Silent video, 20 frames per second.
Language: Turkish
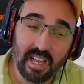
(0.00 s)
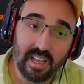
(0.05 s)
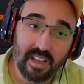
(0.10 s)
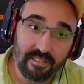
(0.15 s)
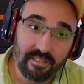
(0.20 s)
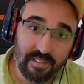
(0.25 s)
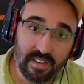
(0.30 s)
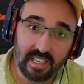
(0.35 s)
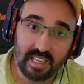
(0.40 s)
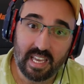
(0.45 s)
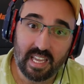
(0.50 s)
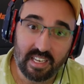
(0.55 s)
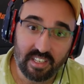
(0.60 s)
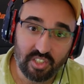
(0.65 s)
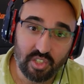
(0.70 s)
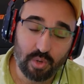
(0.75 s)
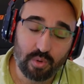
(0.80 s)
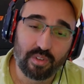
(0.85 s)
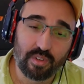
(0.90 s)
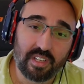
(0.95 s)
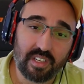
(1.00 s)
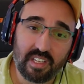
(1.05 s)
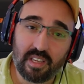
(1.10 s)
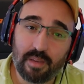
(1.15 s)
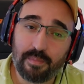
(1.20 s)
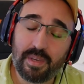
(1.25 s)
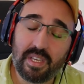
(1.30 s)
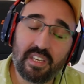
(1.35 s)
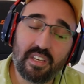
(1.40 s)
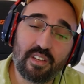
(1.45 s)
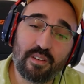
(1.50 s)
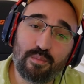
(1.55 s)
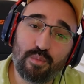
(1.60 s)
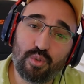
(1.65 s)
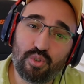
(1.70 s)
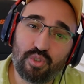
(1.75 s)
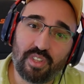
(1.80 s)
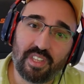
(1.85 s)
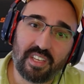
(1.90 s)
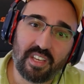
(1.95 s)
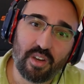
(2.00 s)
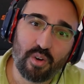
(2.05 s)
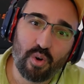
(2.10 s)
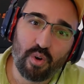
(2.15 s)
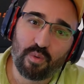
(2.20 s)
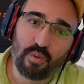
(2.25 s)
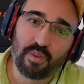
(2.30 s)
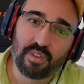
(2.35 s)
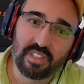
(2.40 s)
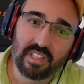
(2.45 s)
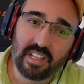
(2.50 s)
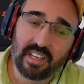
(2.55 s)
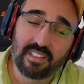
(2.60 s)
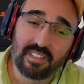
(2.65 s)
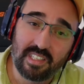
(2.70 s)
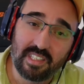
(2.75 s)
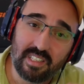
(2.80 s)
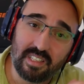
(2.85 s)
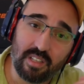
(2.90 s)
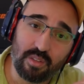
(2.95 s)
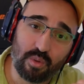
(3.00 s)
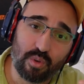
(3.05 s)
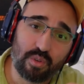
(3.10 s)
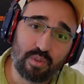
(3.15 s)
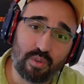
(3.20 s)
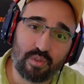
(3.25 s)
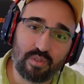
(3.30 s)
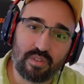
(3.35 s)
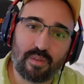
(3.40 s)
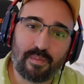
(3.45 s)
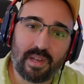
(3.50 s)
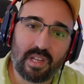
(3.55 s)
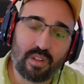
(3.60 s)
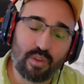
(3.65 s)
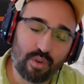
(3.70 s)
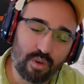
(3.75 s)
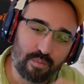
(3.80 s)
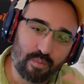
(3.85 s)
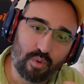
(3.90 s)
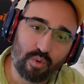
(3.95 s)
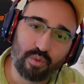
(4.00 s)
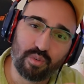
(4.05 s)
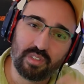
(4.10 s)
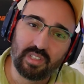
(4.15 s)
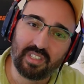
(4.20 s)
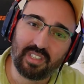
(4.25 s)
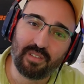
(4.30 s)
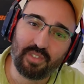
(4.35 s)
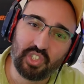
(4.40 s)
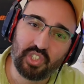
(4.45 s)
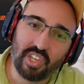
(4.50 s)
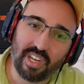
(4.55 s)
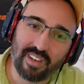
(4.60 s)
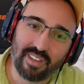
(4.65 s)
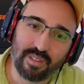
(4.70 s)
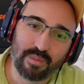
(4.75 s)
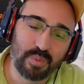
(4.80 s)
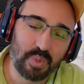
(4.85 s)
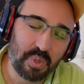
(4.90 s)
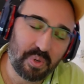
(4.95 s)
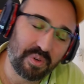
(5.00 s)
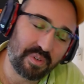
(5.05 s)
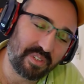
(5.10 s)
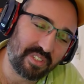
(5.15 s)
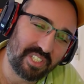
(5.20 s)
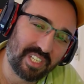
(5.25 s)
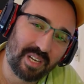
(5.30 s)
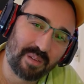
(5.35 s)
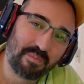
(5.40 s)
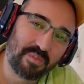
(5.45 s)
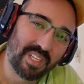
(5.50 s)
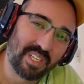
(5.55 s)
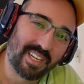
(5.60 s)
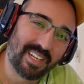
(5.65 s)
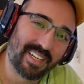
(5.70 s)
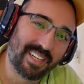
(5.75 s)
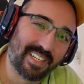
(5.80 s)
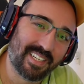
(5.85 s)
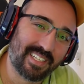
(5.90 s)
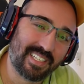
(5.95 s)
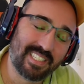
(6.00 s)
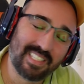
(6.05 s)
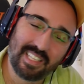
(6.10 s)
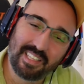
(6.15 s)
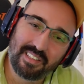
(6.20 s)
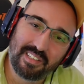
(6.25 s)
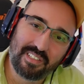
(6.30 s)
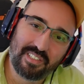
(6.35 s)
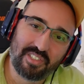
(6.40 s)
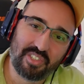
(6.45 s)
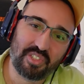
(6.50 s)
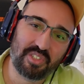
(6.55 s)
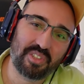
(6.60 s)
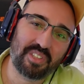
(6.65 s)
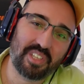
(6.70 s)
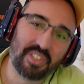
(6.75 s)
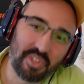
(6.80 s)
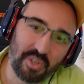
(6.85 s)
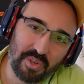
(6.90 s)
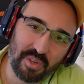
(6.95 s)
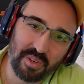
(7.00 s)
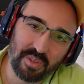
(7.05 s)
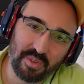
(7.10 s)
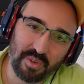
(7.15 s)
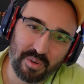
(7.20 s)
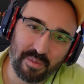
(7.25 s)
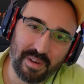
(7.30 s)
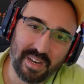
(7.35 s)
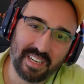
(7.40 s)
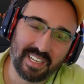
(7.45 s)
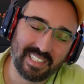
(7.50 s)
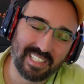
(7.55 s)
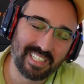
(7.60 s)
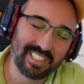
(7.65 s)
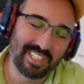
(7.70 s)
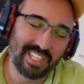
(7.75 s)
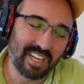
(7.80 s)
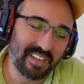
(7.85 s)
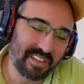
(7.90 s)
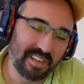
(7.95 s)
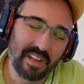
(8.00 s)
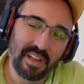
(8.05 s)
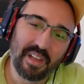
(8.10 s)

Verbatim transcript: ve gelecek olan 2023'teki Hogwarts Legacy'yi de dört gözle bekliyorum. Onu da Twitch kanalımda oynayacağım. Ee, izlediğiniz için teşekkür ediyorum arkadaşlar.